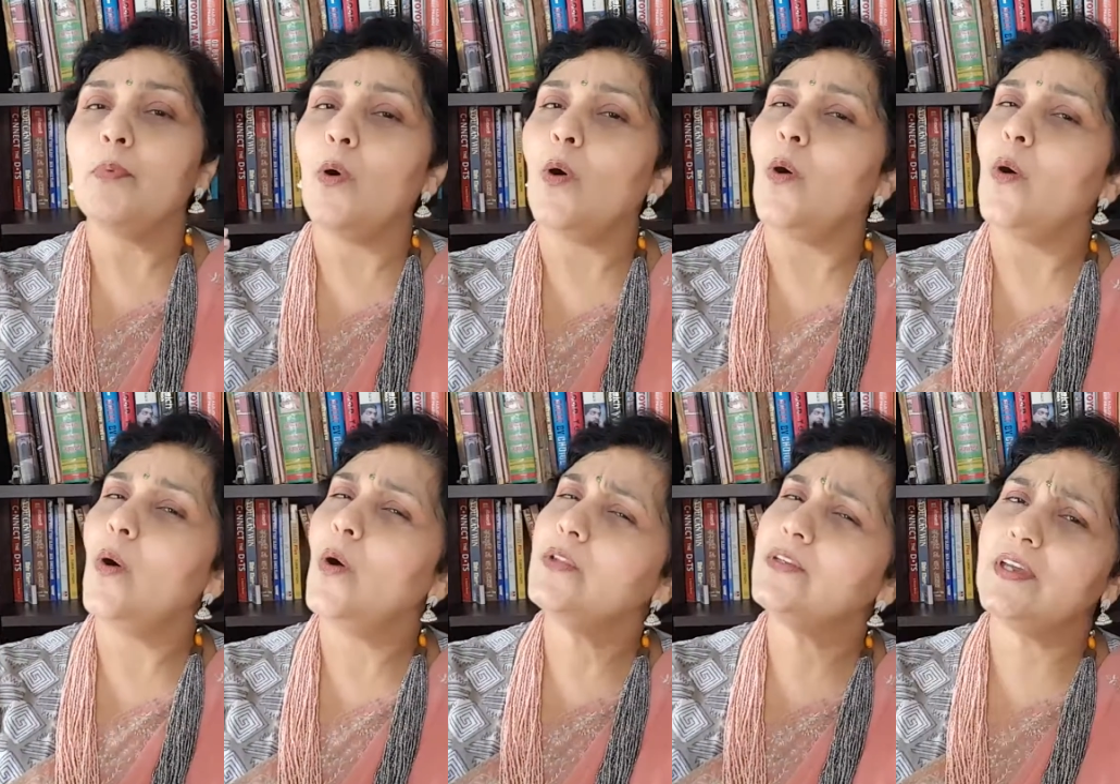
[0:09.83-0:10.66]

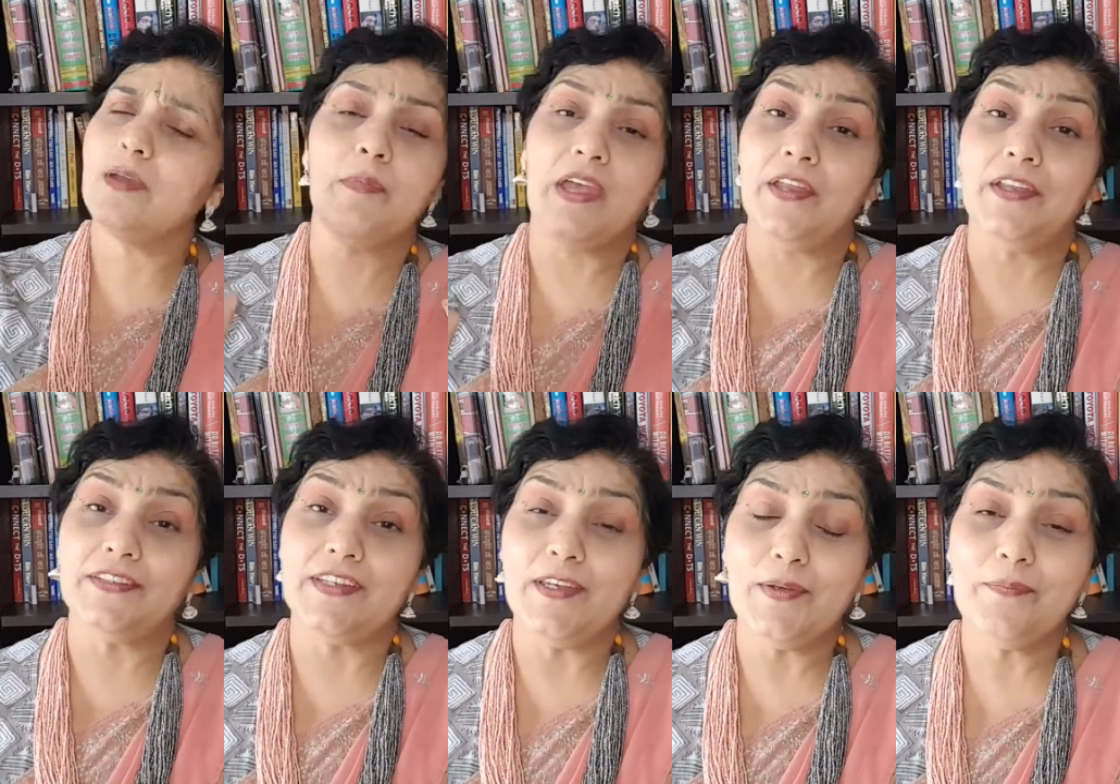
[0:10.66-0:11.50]
बहुत ही
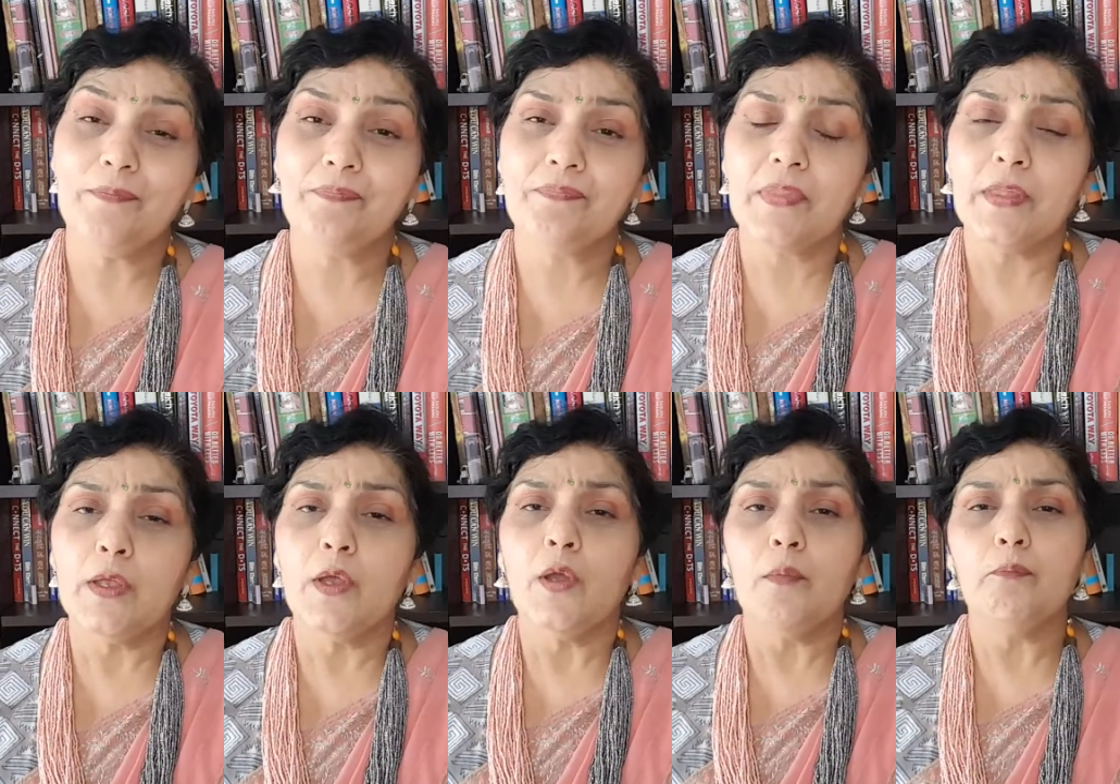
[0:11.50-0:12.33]
मेहनती
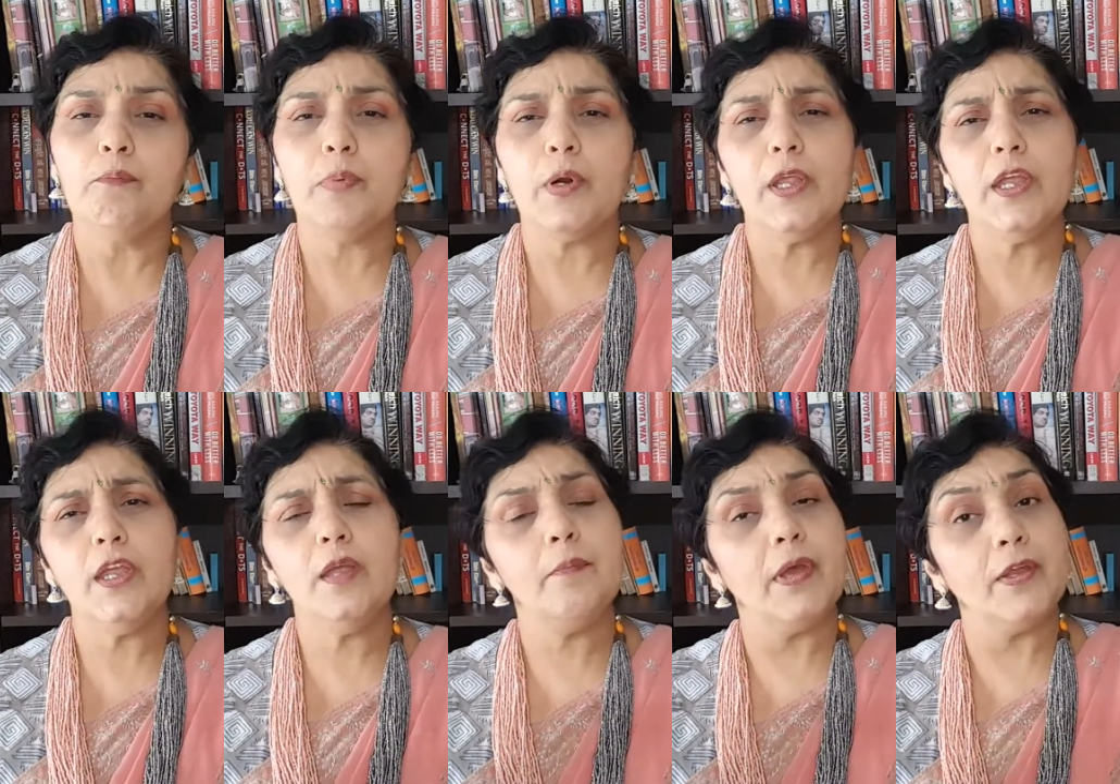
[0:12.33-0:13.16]
बड़ी
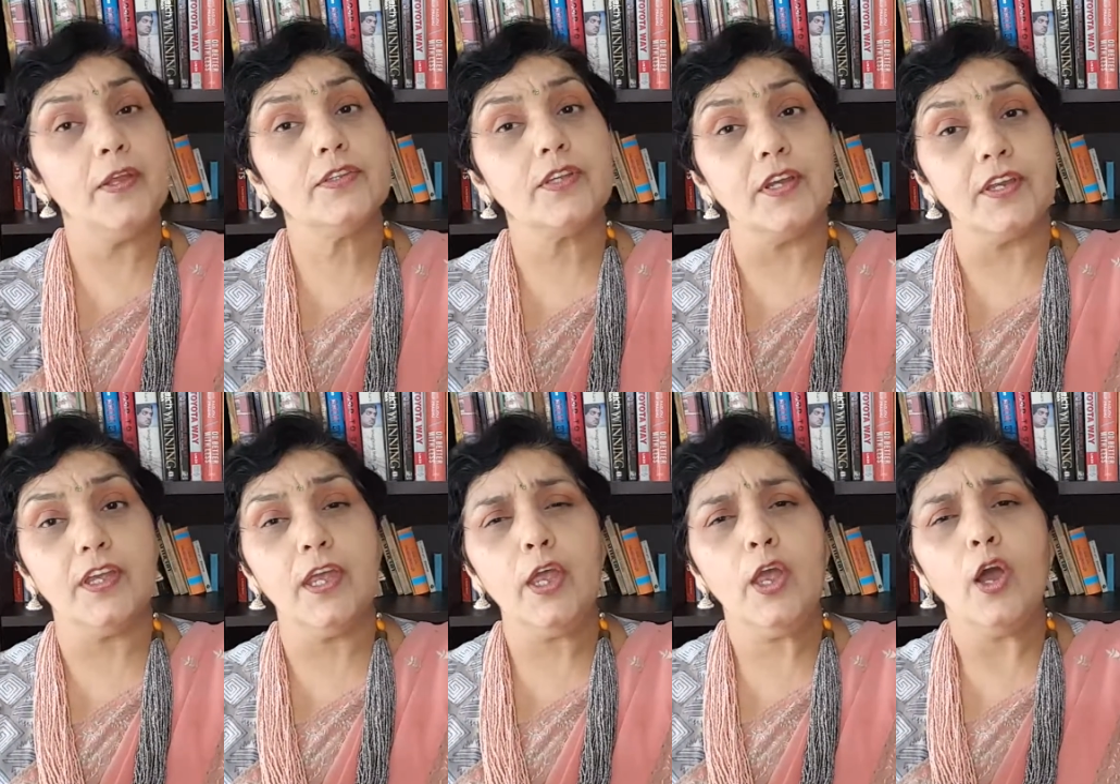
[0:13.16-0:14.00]
ही मेहनत
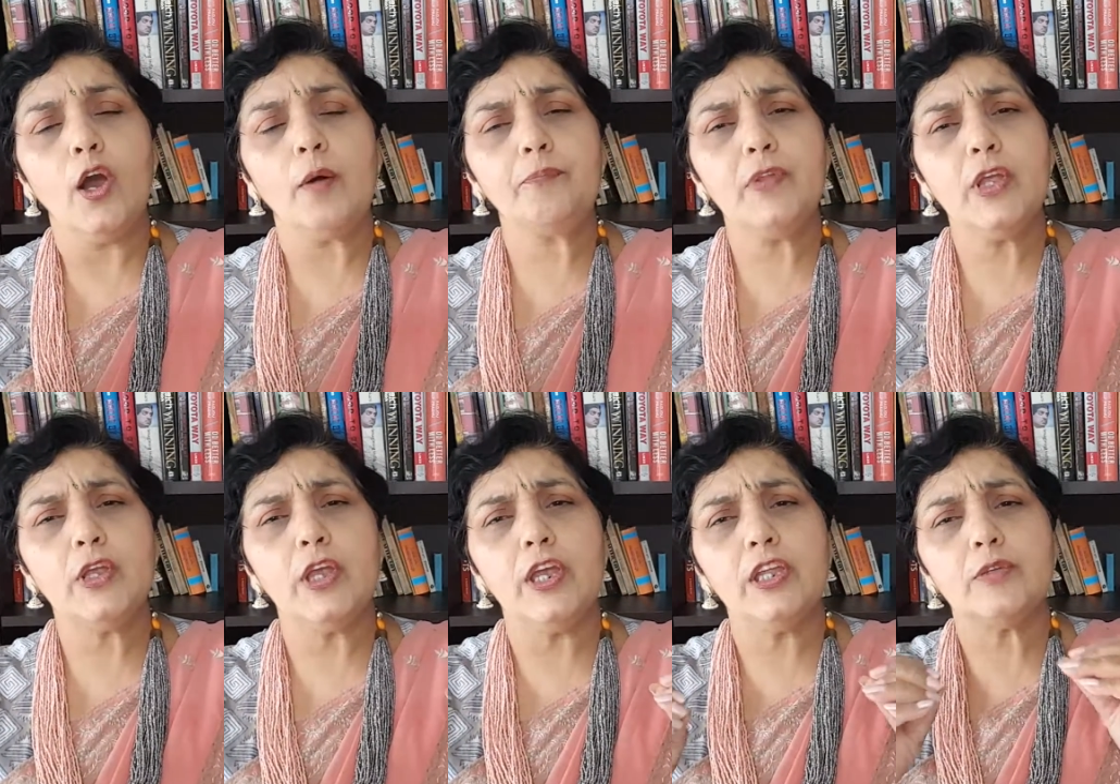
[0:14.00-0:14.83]
करके अपने
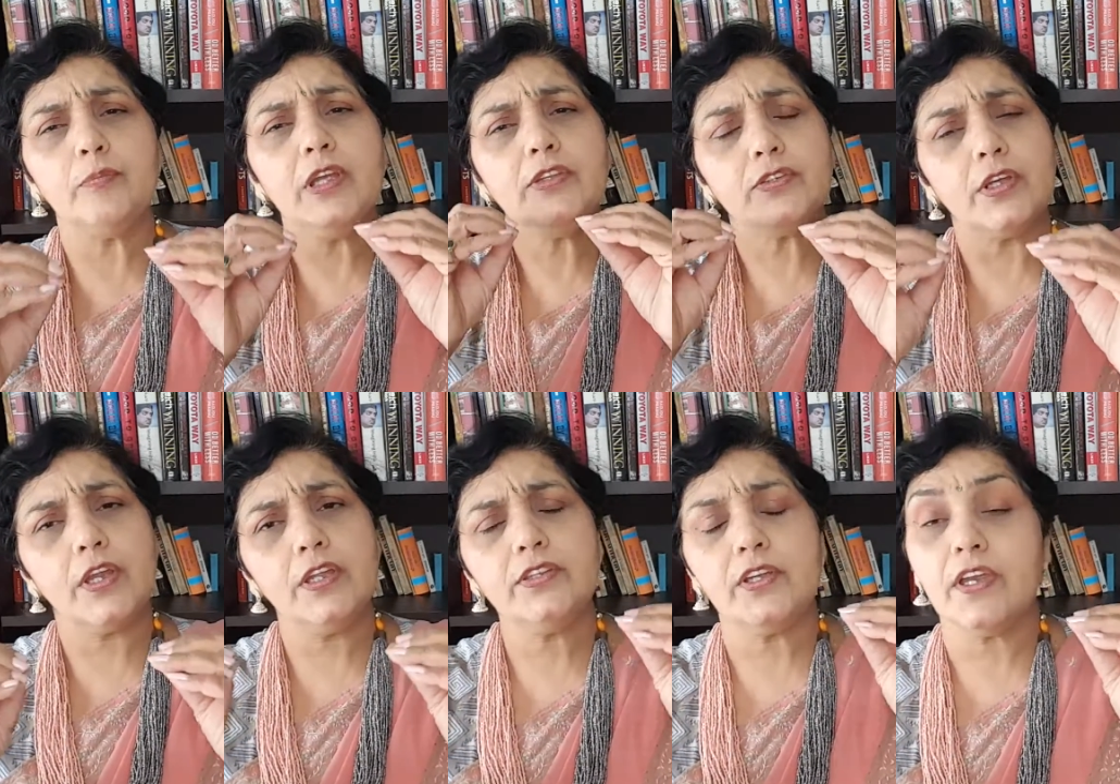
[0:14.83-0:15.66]
खेत में
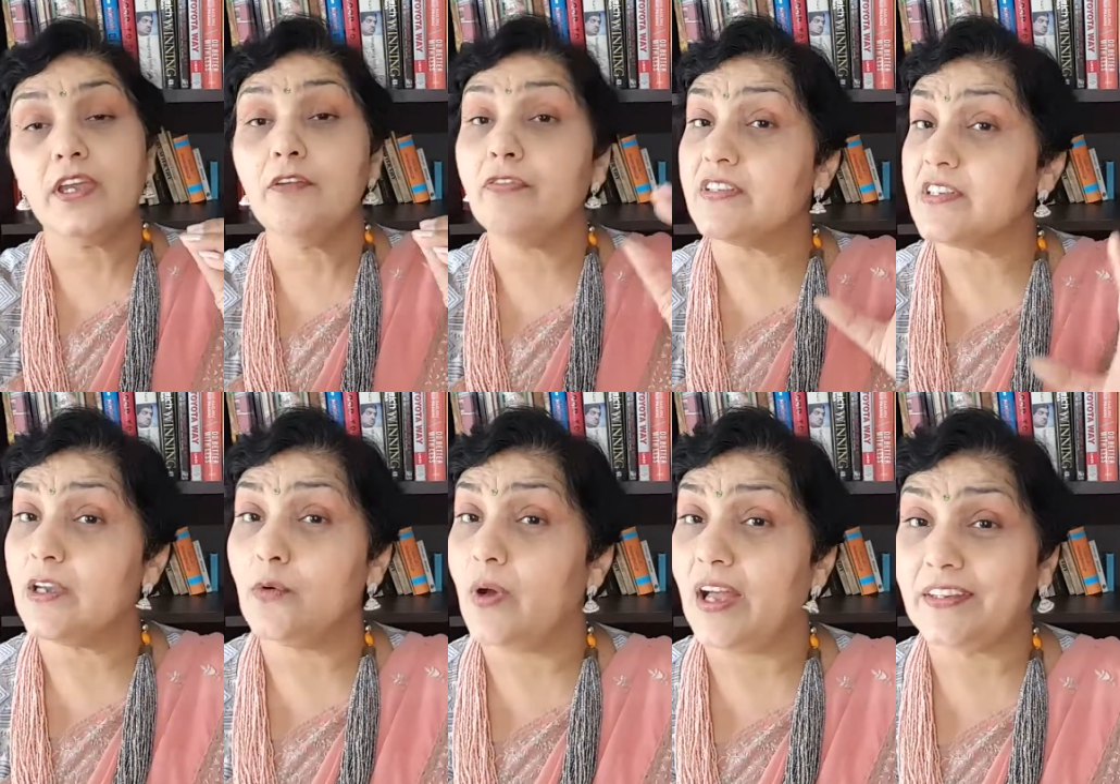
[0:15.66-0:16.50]
तरह तरह की
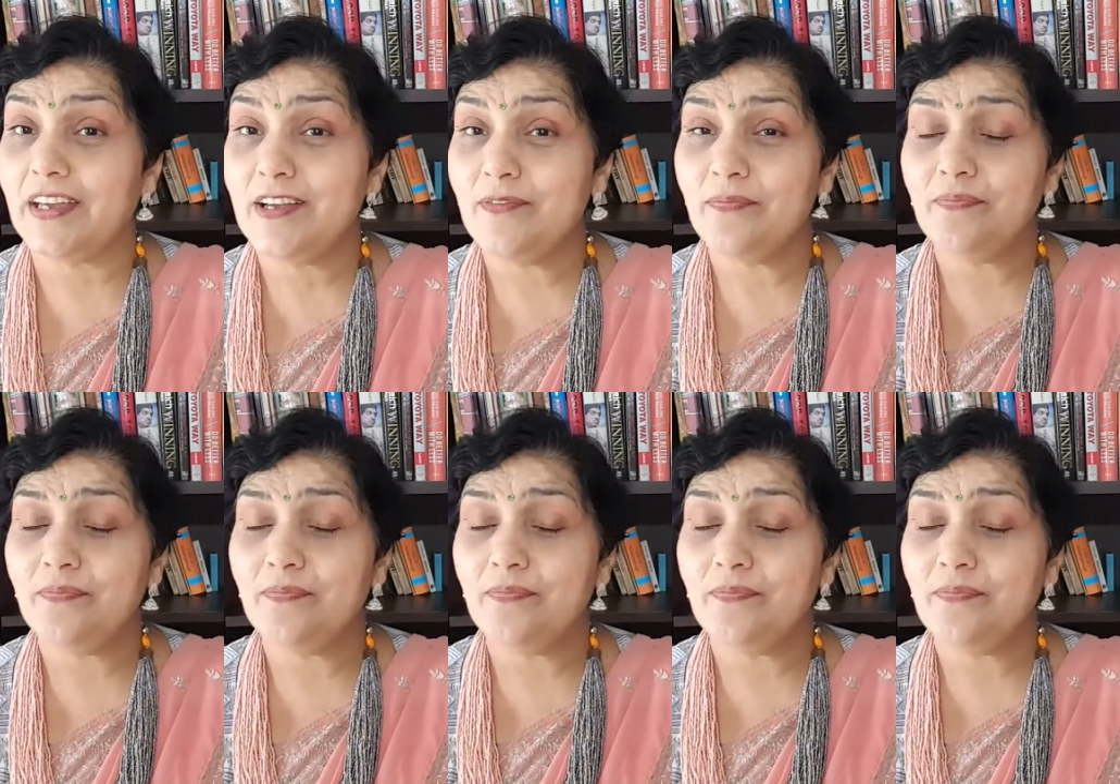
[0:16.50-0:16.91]
फसलें उगाता